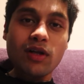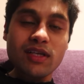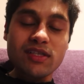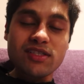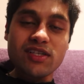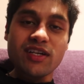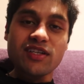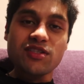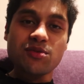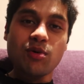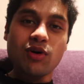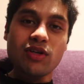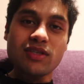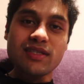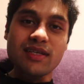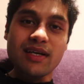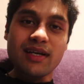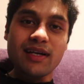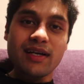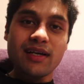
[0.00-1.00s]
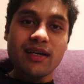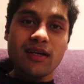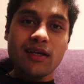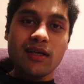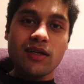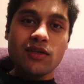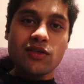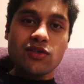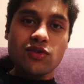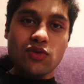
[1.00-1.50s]
बहुत अच्छा रिस्पॉन्स आ रहा
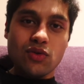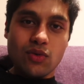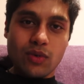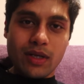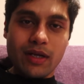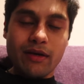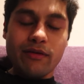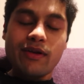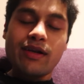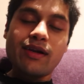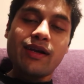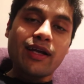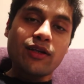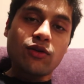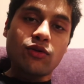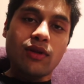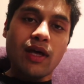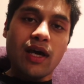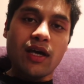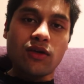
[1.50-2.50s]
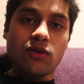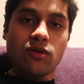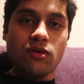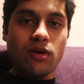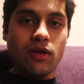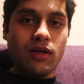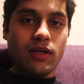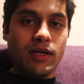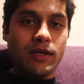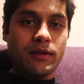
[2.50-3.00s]
है सो आई रियली लाइक टू थैंक यू ऑल